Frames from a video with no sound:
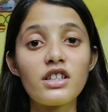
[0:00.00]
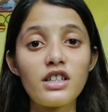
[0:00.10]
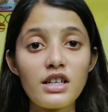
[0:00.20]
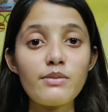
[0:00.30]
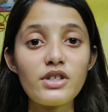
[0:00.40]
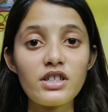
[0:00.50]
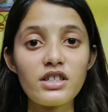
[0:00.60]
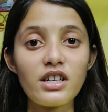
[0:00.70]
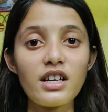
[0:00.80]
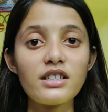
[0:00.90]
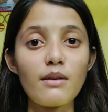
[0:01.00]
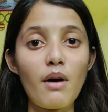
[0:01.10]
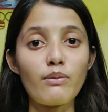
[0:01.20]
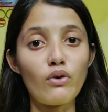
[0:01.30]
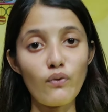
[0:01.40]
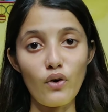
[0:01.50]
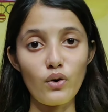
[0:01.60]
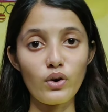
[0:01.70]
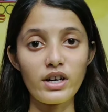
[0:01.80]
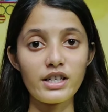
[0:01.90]
जितनी भी चीज़ें हैं सब आपको
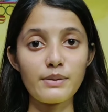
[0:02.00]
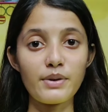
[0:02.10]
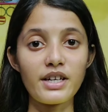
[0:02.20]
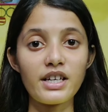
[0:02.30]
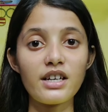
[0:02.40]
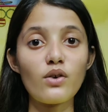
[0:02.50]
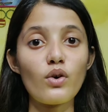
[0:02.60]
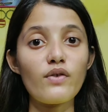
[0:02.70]
फॉलो करनी पड़ेंगी